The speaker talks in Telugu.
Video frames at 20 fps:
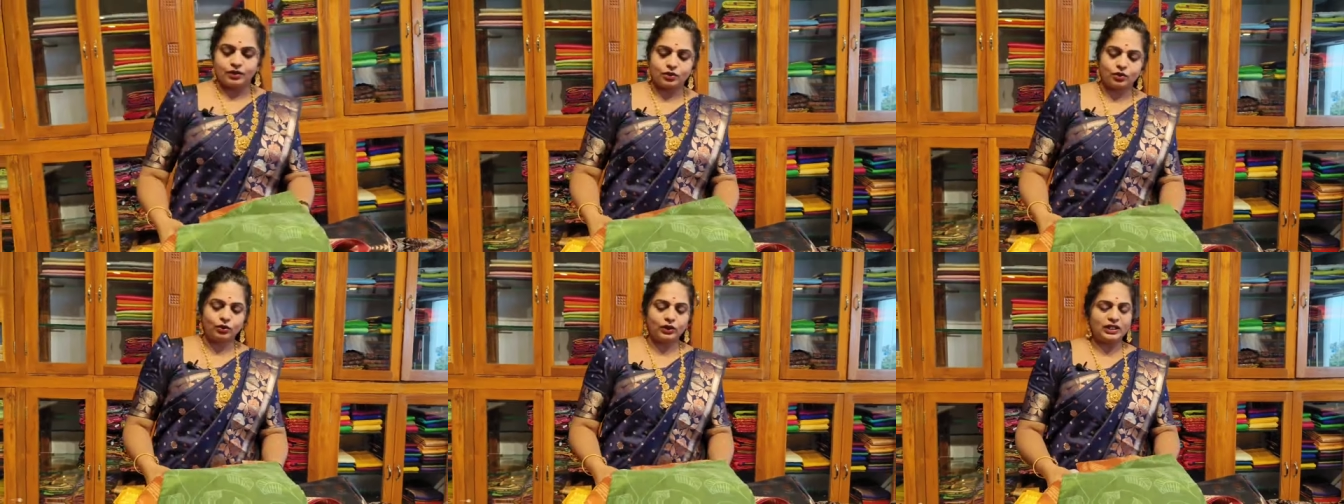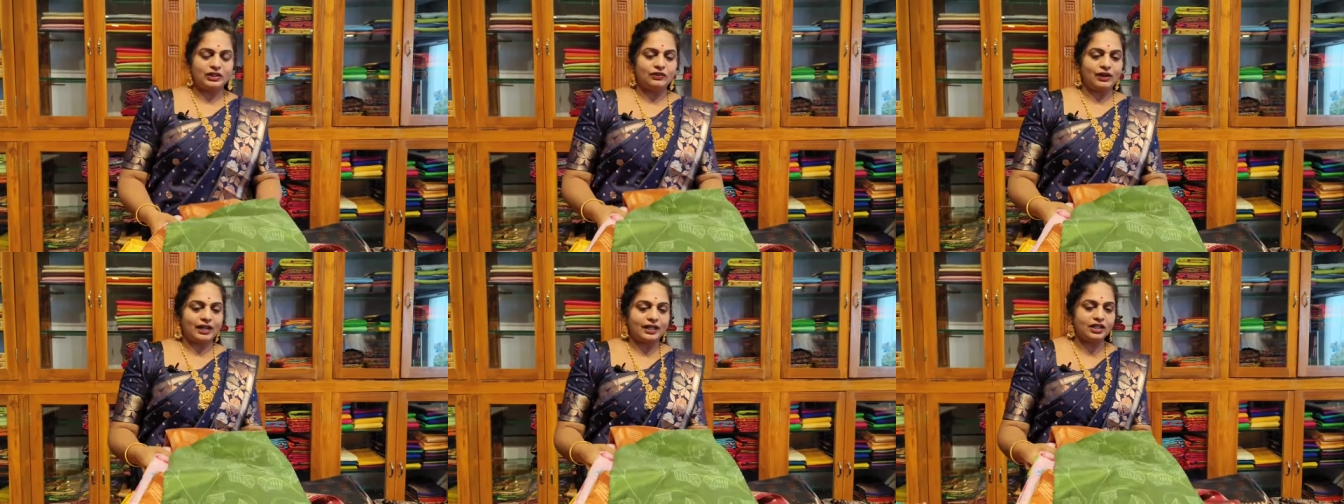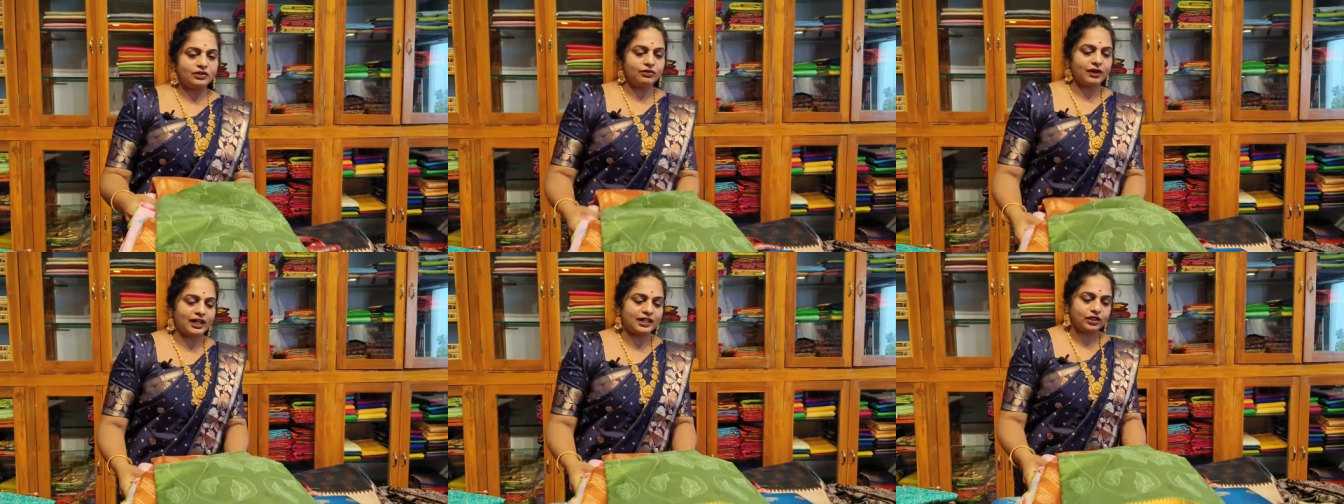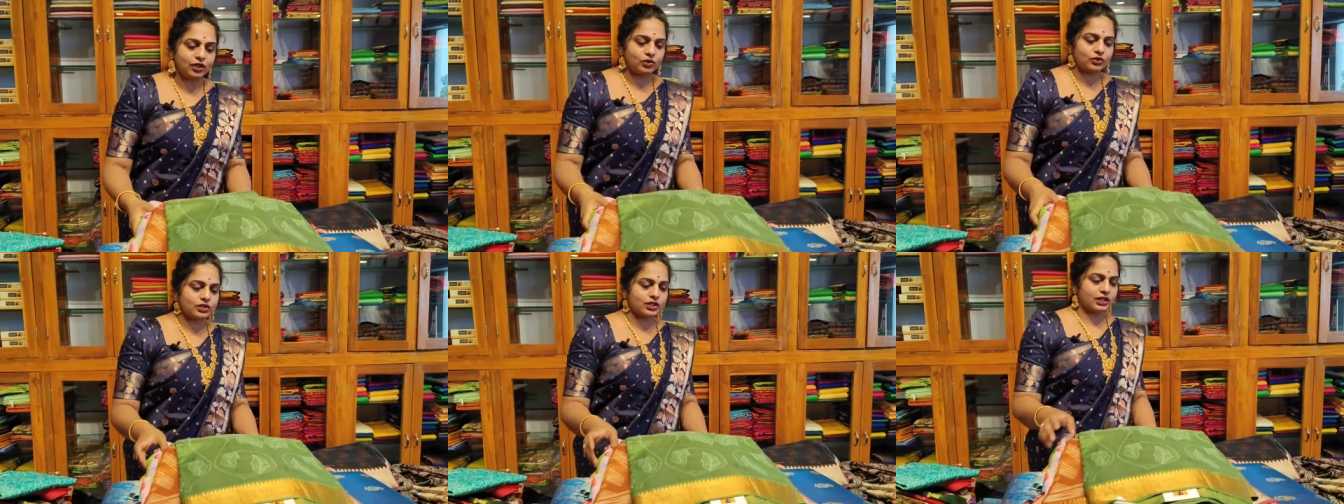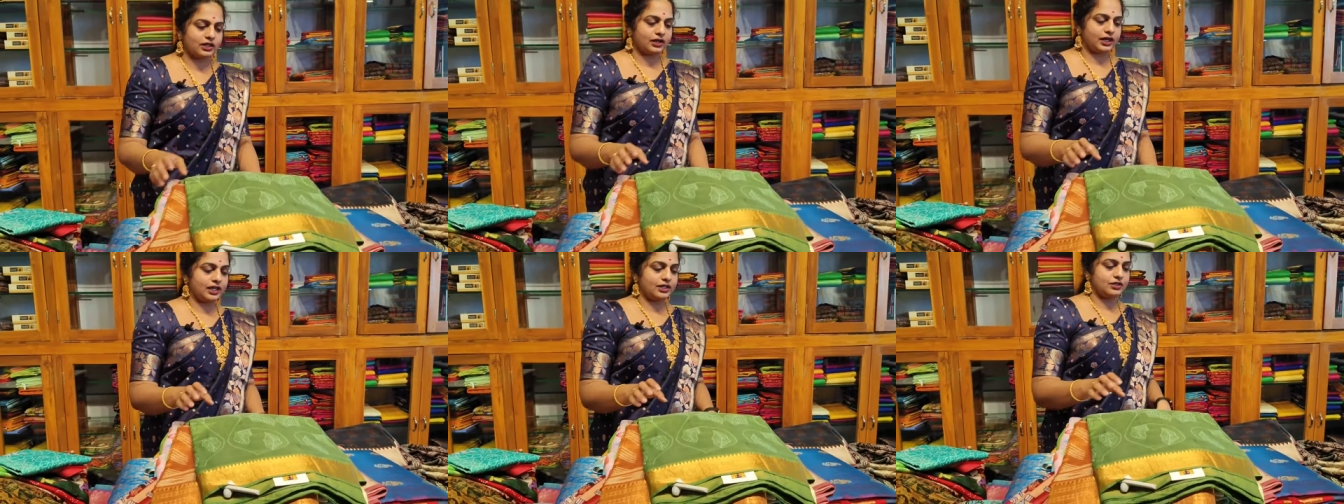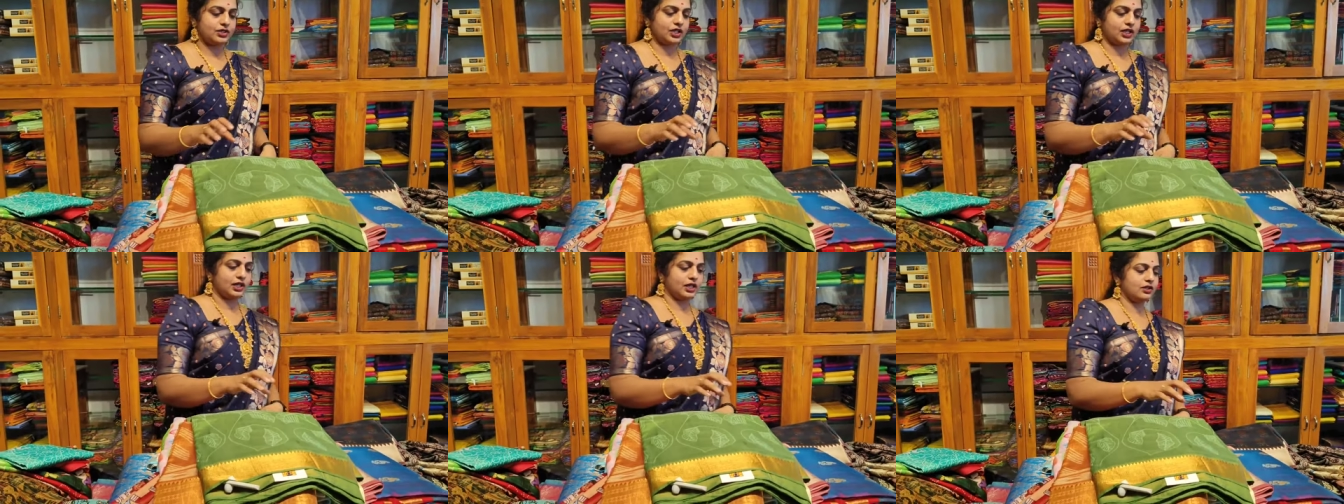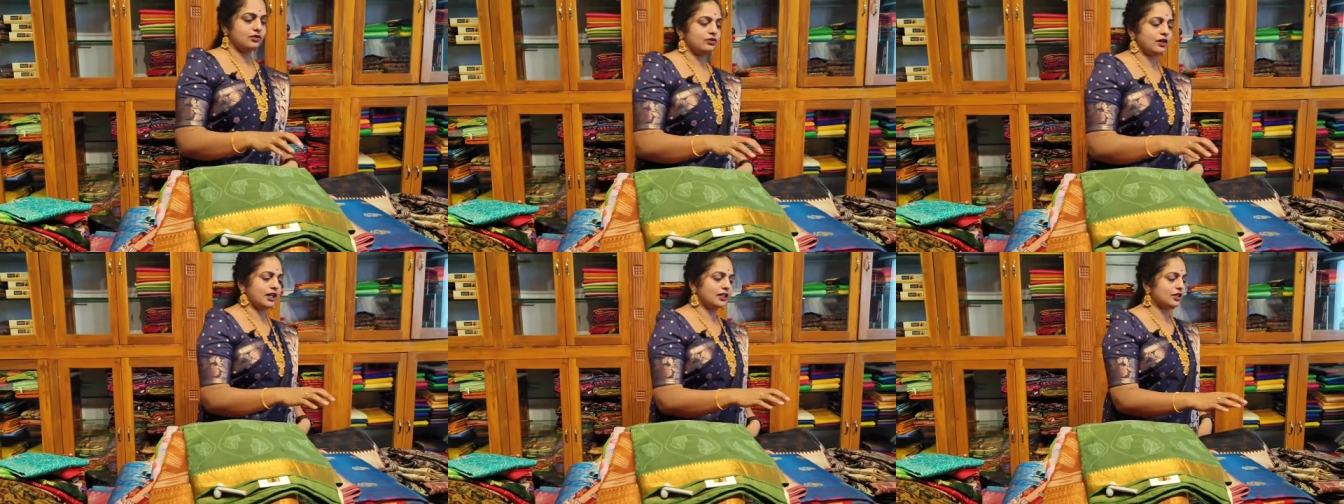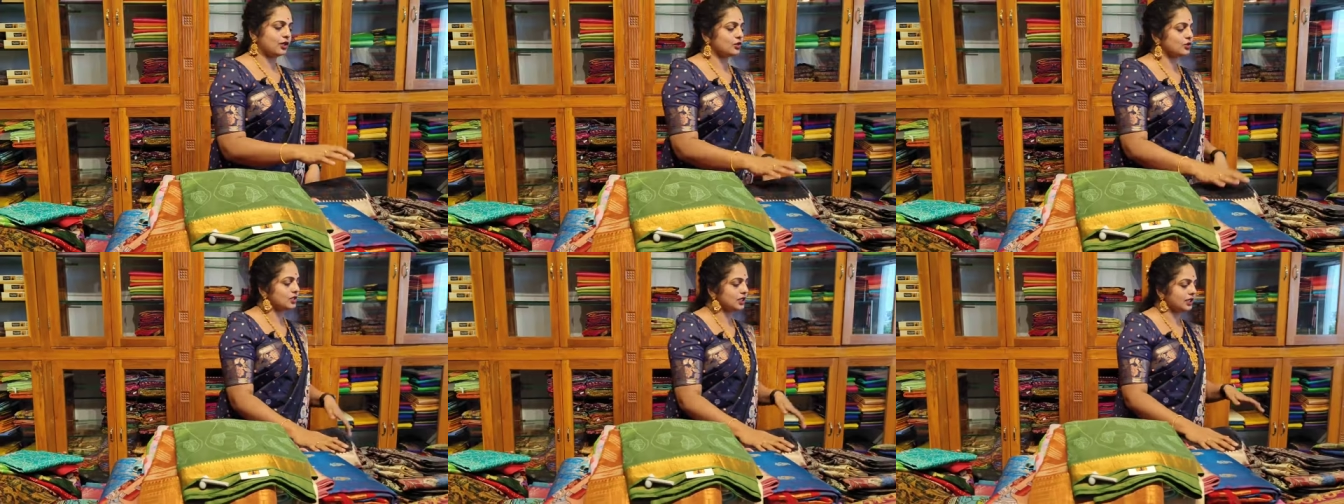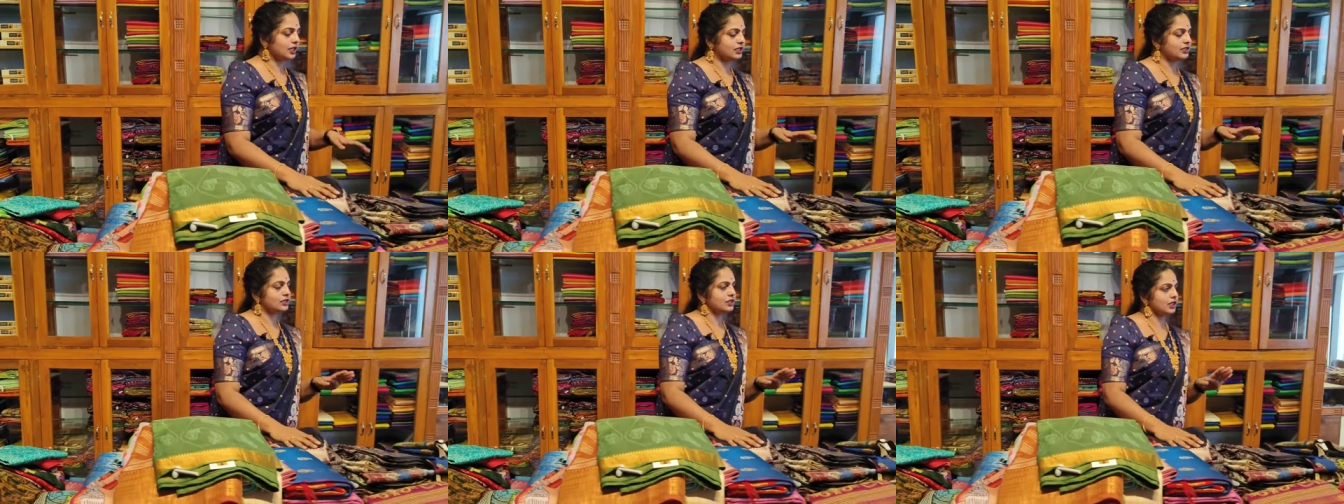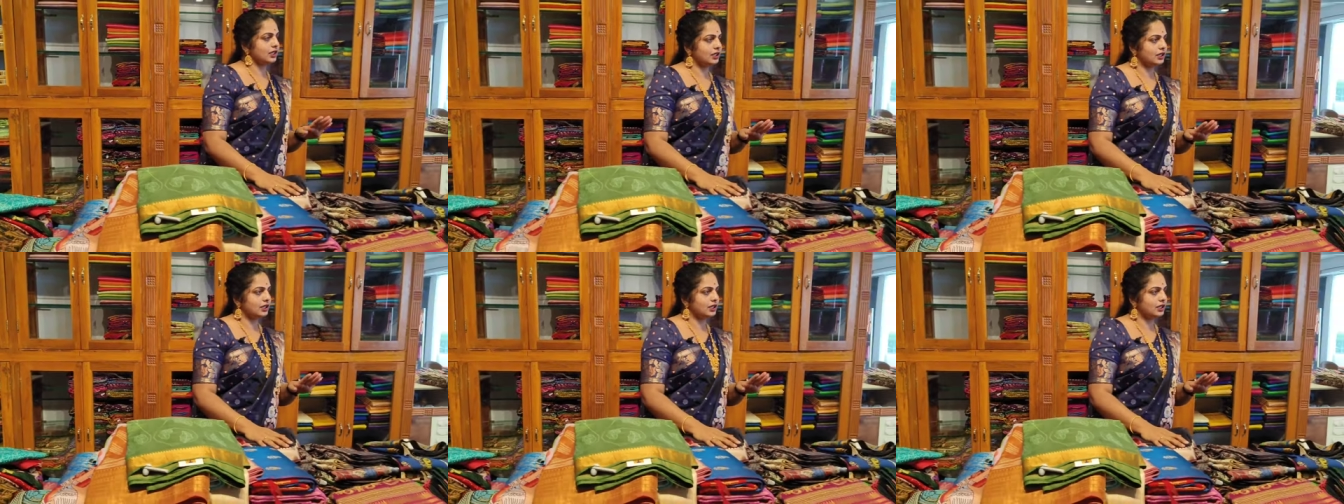సో ఇవన్నీ ఫైవ్ థౌజండ్ రేంజ్ అండి ఫైవ్ థౌజండ్ నుంచి